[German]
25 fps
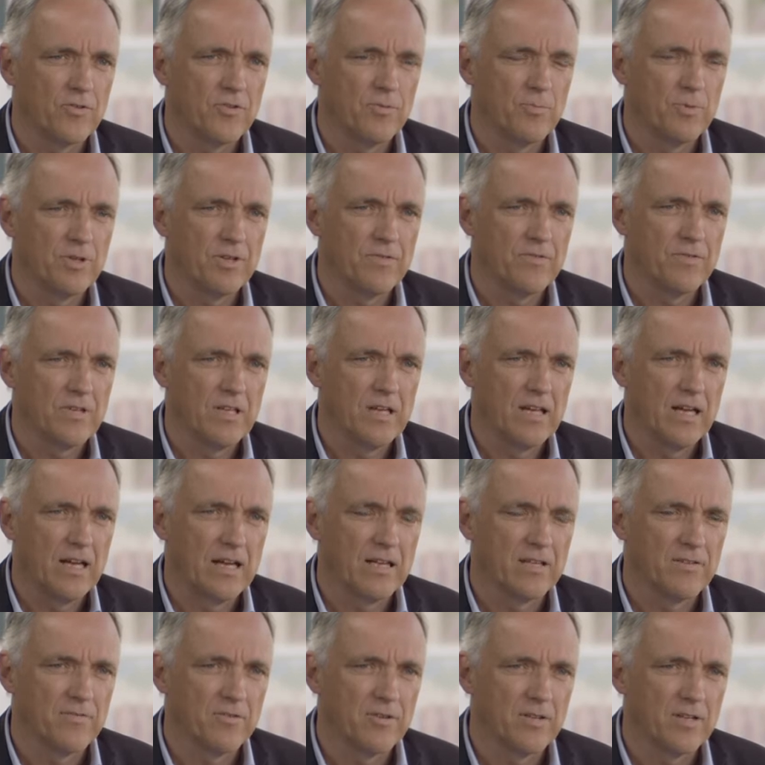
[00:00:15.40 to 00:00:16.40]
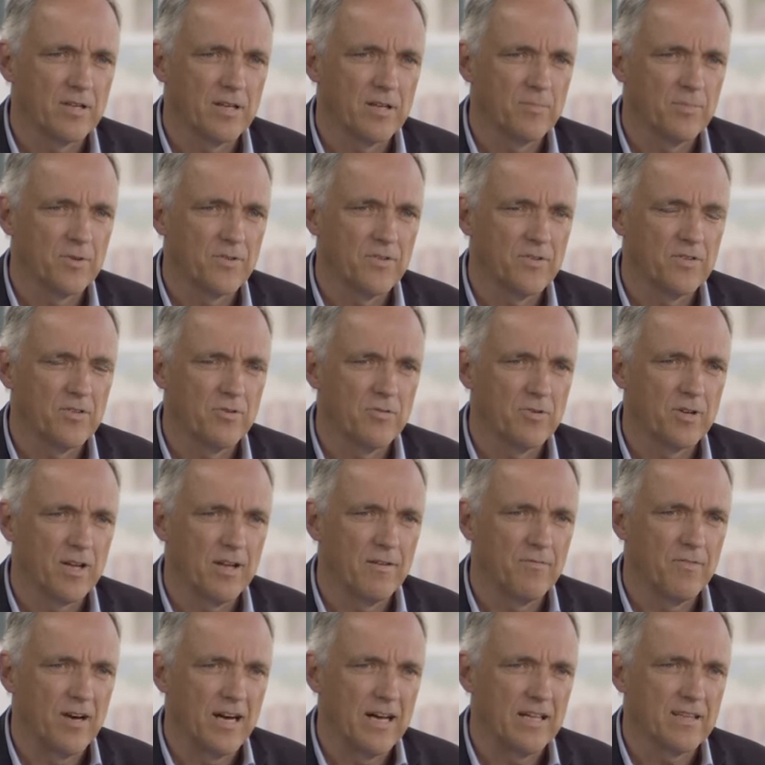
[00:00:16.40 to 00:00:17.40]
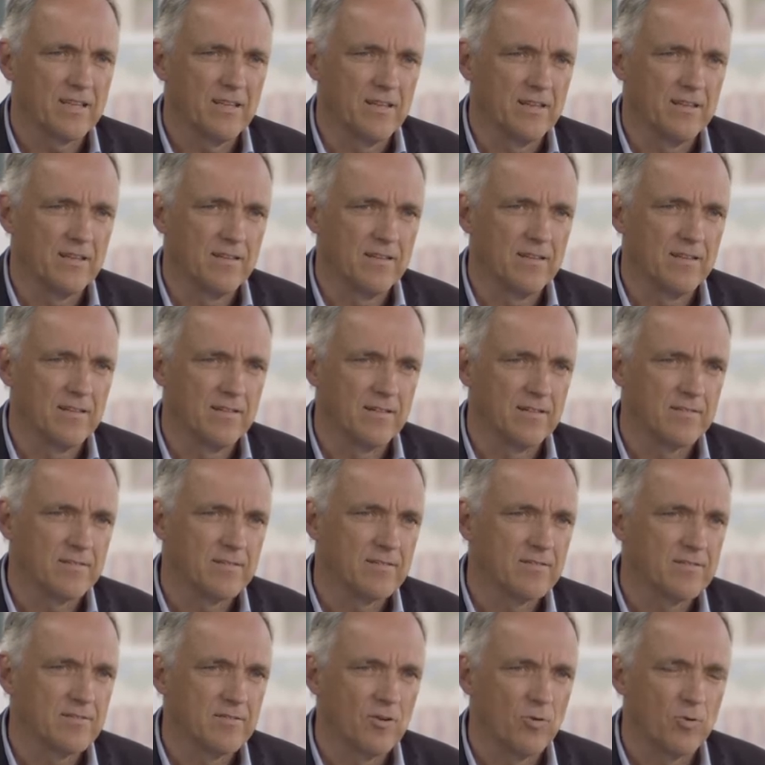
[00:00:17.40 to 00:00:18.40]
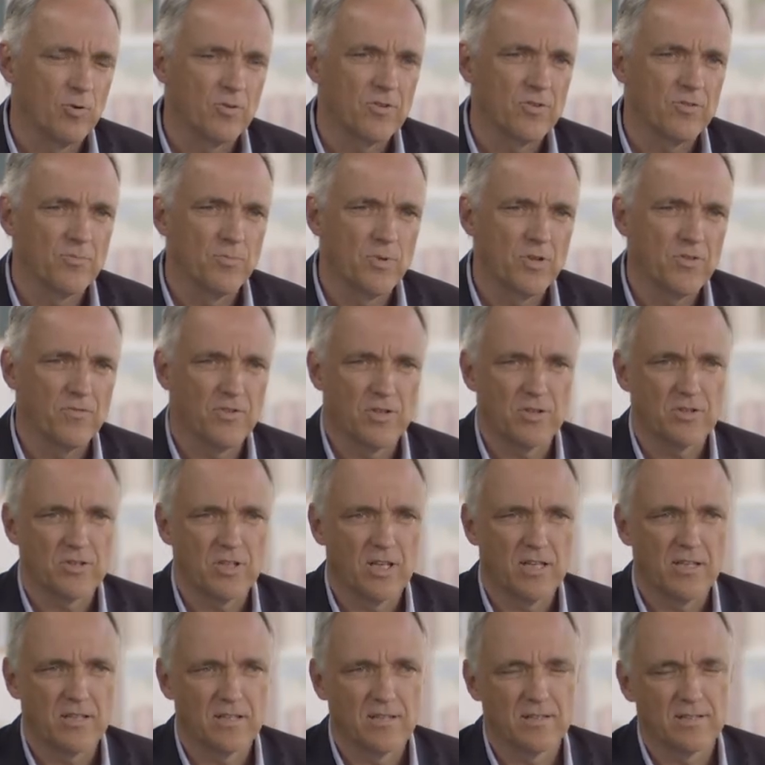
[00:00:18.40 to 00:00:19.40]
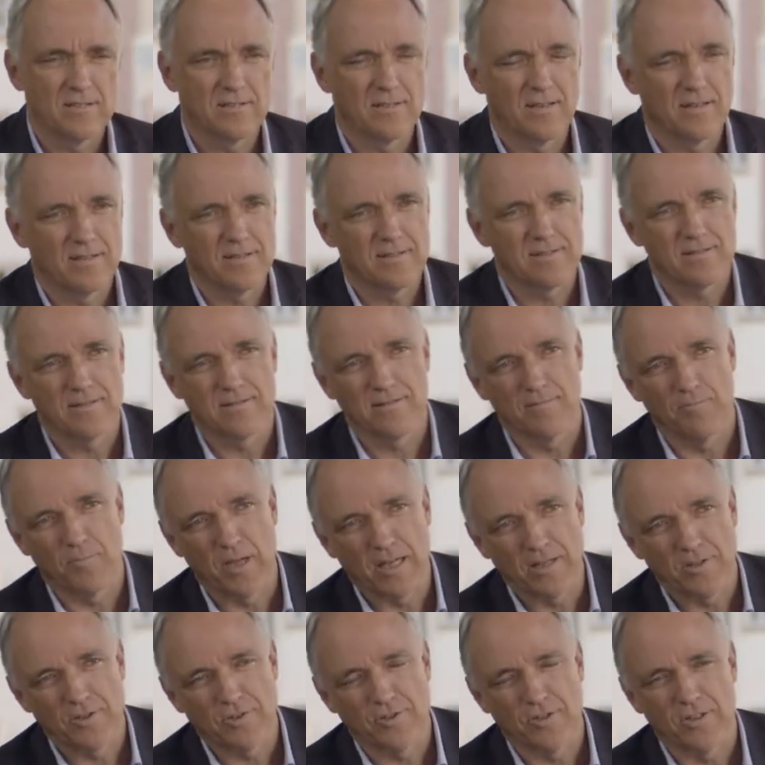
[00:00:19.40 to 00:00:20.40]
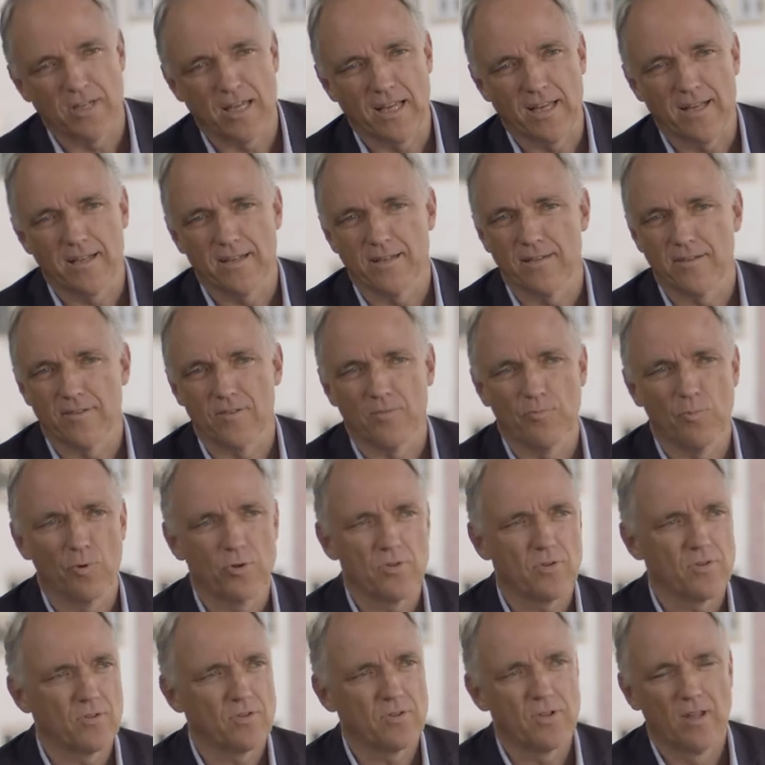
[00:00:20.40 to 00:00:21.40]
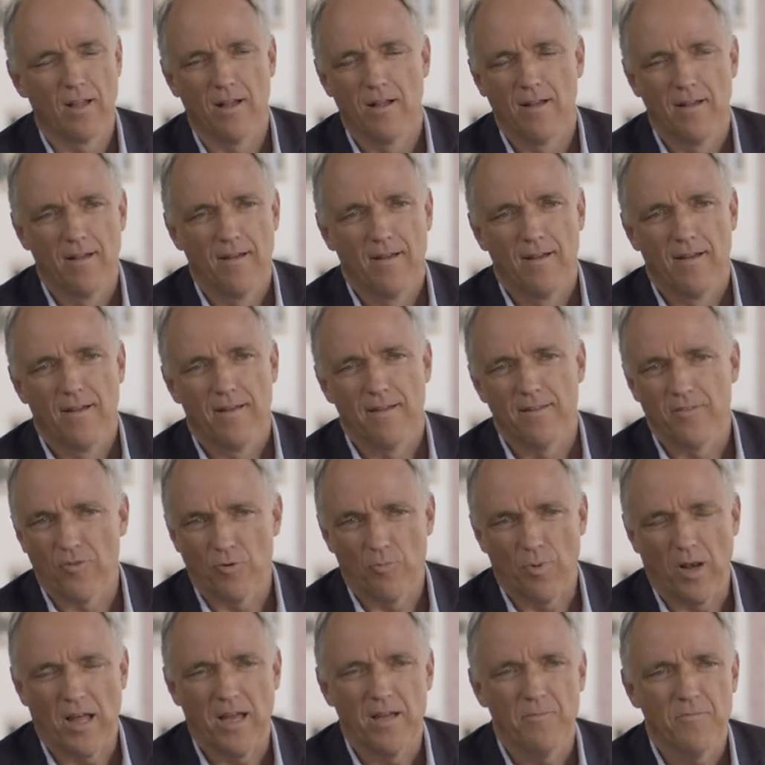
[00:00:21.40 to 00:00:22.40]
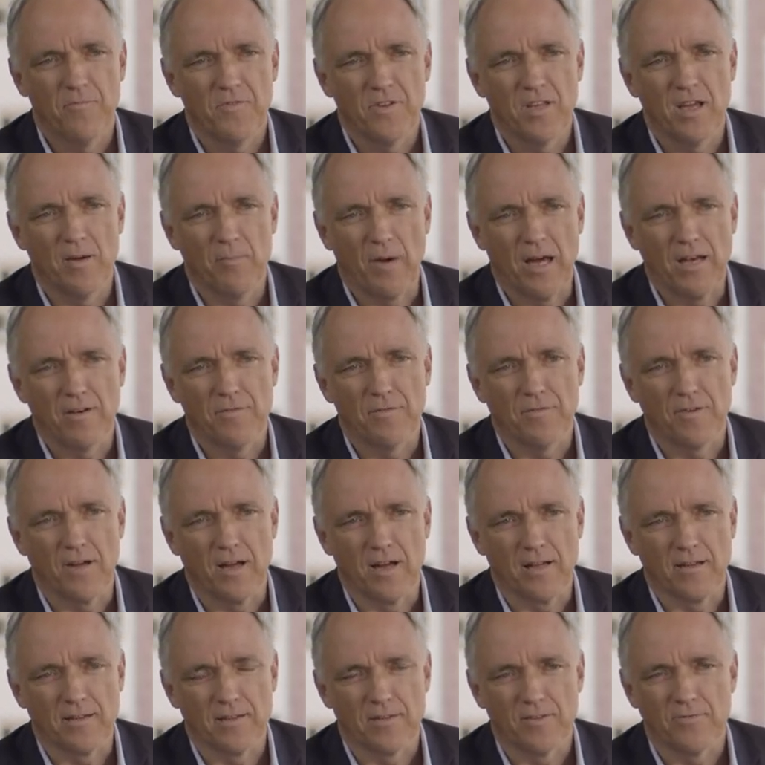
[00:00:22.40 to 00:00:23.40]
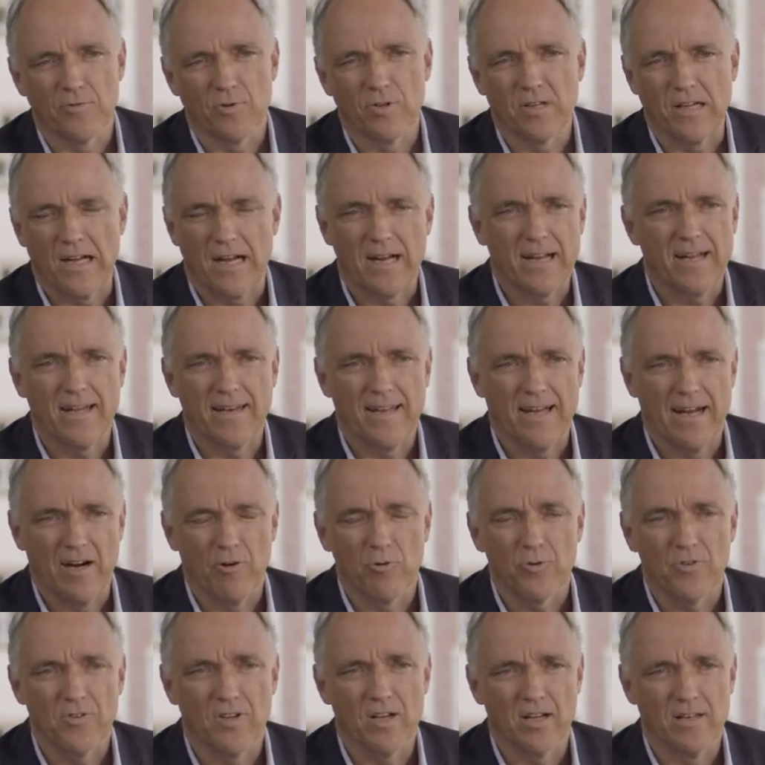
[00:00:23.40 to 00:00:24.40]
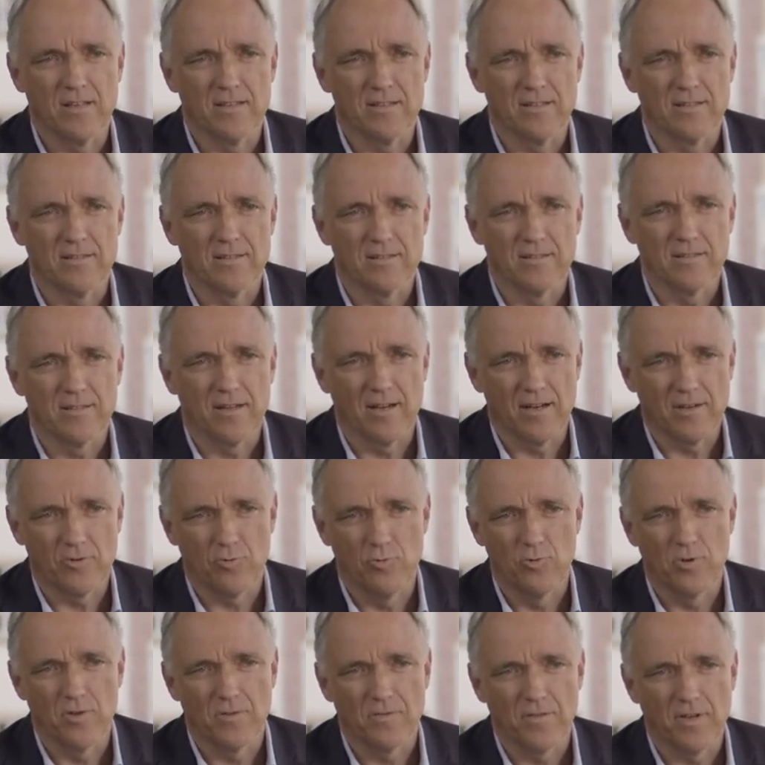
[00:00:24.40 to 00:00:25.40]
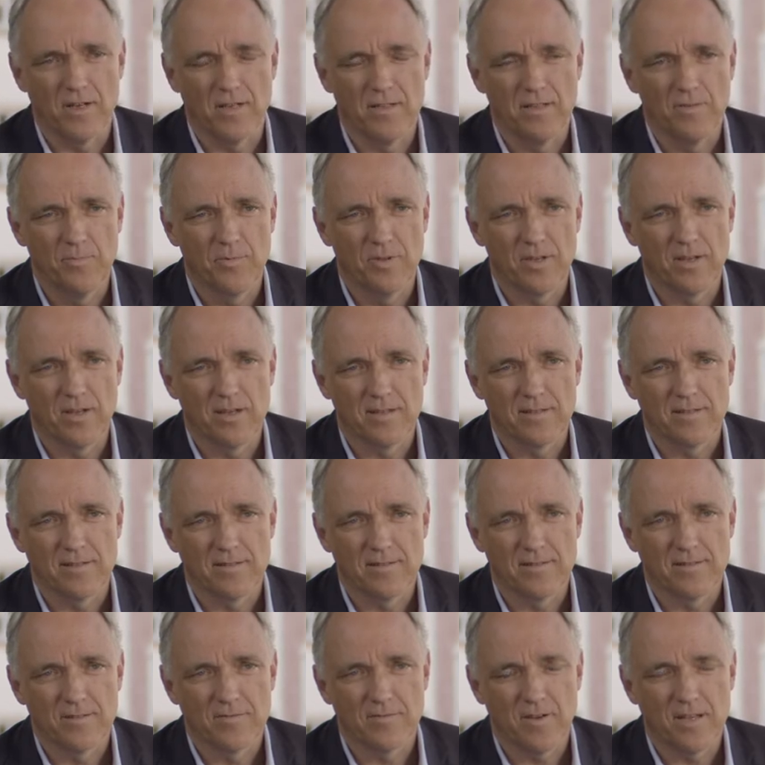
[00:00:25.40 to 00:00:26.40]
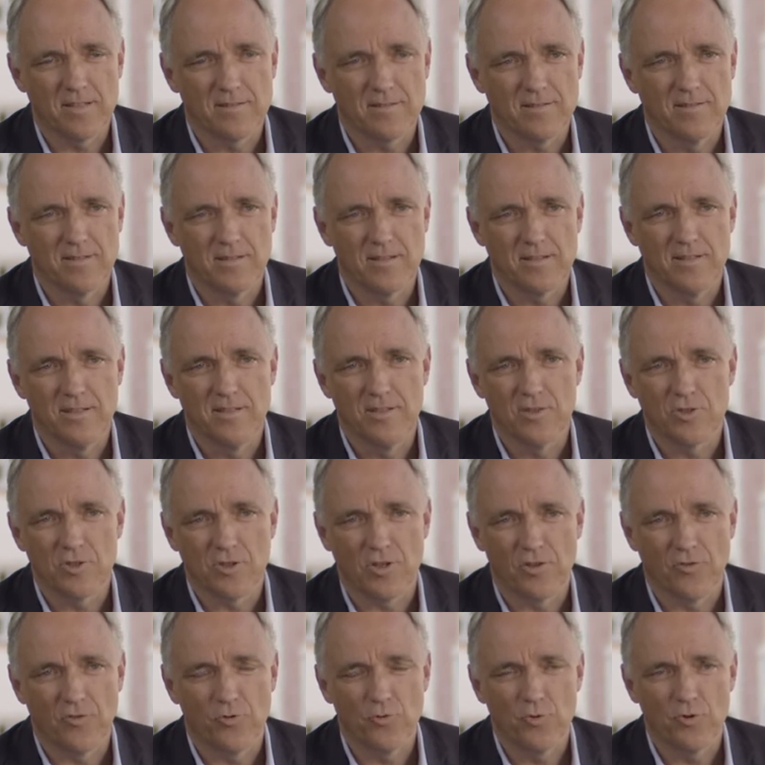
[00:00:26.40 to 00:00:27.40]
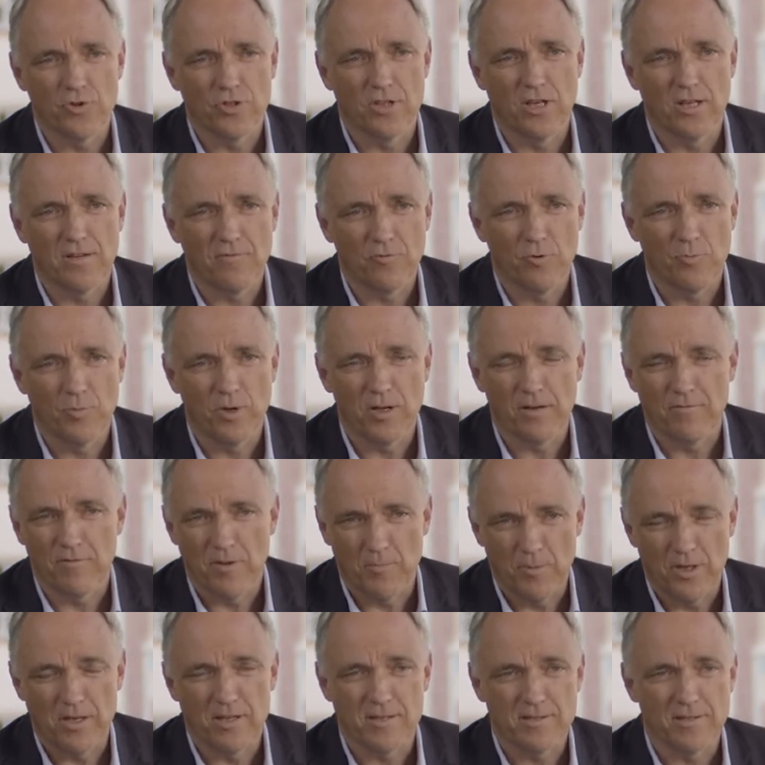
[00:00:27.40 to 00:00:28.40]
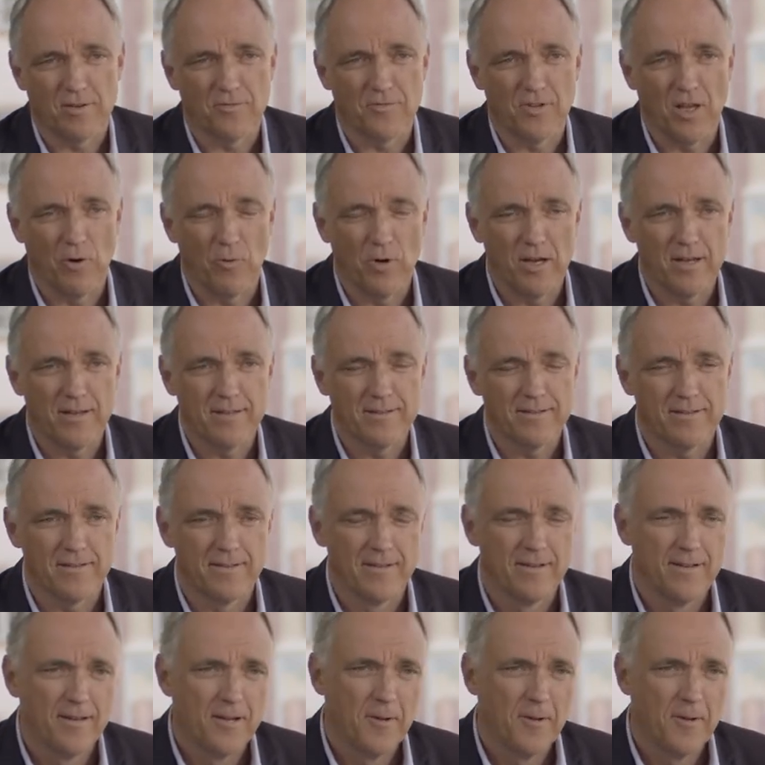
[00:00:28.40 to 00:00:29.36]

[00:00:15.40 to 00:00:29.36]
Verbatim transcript: ziemlich viel eigentlich von ihrer Beziehung erwarten. Äh, es ist ein großes Missverständnis, dass die Menschen denken, es muss so bleiben wie am Anfang. Das würde gar keiner aushalten. Diese akute Verliebtheit, das ist fast ein klinischer Zustand, wo man, wenn man das auf Dauer hätte,